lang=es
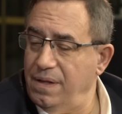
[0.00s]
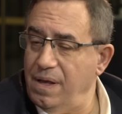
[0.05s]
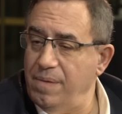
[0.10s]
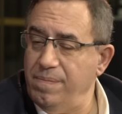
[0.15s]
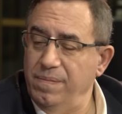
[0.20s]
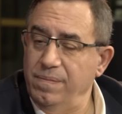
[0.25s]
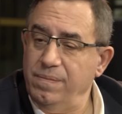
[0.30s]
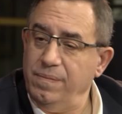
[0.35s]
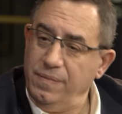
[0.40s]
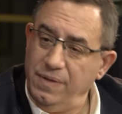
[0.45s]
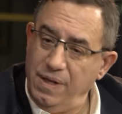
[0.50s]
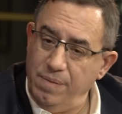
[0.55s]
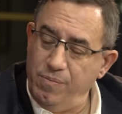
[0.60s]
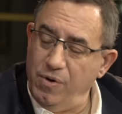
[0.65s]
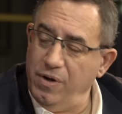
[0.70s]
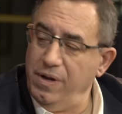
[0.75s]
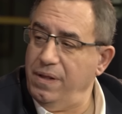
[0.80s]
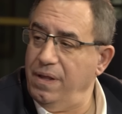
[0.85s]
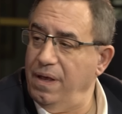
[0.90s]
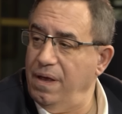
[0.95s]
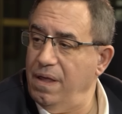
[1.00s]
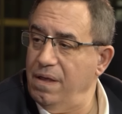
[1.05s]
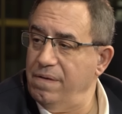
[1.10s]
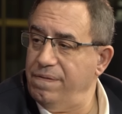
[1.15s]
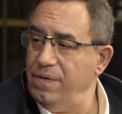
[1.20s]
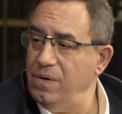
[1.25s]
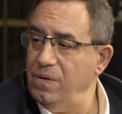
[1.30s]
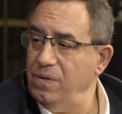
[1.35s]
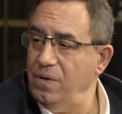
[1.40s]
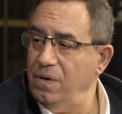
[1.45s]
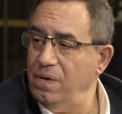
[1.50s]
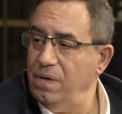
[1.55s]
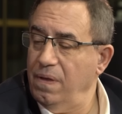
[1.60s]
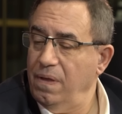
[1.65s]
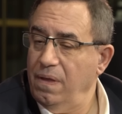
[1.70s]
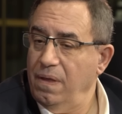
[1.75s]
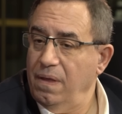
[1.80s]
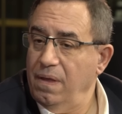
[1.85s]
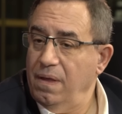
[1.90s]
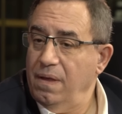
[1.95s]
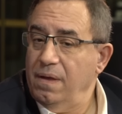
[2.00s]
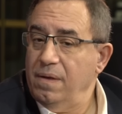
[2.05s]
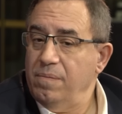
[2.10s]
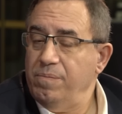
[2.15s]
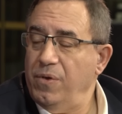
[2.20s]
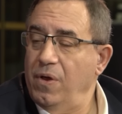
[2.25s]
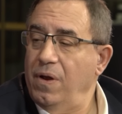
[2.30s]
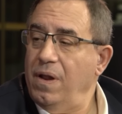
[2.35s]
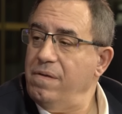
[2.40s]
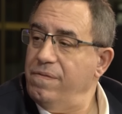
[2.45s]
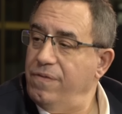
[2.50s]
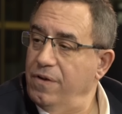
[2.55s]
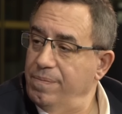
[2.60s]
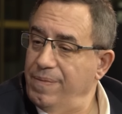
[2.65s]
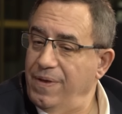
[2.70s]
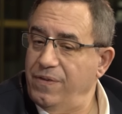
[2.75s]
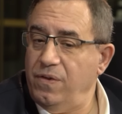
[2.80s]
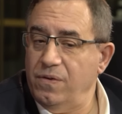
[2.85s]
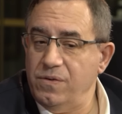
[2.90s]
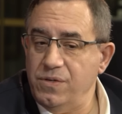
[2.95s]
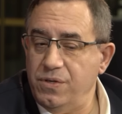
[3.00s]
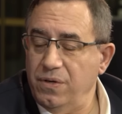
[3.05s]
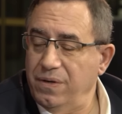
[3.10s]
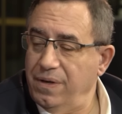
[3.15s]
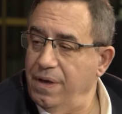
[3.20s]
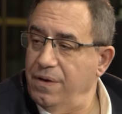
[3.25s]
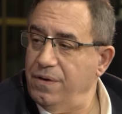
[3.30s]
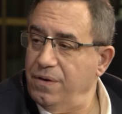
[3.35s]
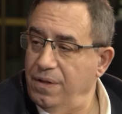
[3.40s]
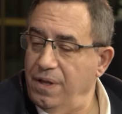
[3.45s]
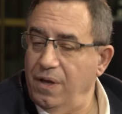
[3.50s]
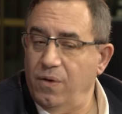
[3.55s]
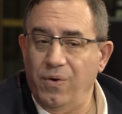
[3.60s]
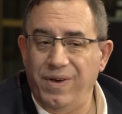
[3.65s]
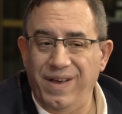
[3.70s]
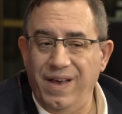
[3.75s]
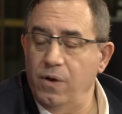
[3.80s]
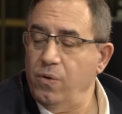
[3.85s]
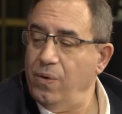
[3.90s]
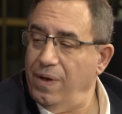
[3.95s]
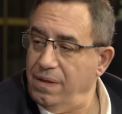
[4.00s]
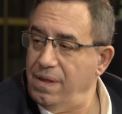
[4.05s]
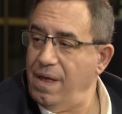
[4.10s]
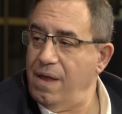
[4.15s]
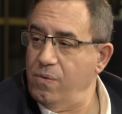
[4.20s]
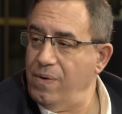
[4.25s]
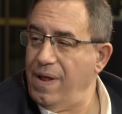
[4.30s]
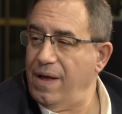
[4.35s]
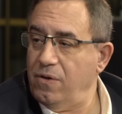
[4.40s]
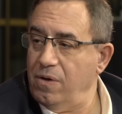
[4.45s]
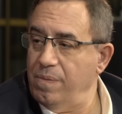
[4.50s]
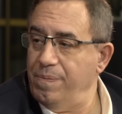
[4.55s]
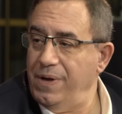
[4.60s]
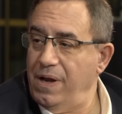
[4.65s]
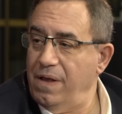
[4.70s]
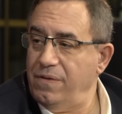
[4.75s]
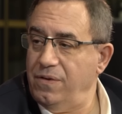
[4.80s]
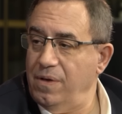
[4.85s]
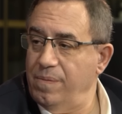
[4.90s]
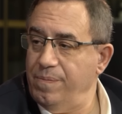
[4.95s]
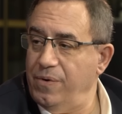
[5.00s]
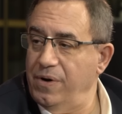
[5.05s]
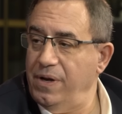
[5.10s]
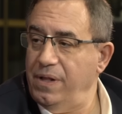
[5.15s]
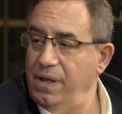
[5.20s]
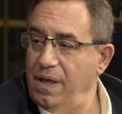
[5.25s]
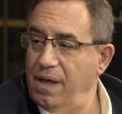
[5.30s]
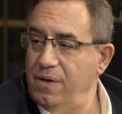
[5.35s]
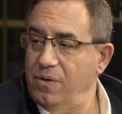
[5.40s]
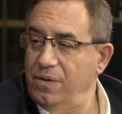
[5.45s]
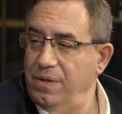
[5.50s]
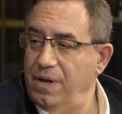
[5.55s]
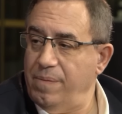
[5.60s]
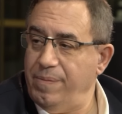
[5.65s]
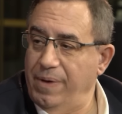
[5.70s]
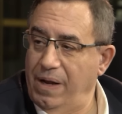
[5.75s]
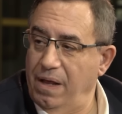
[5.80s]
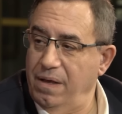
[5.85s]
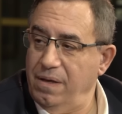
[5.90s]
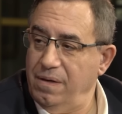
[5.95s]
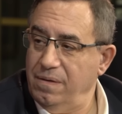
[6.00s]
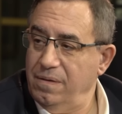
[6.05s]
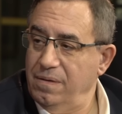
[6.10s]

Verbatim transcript: de, política de fondo, pero la información que yo tengo es que no está en una conspiración política contra Milei.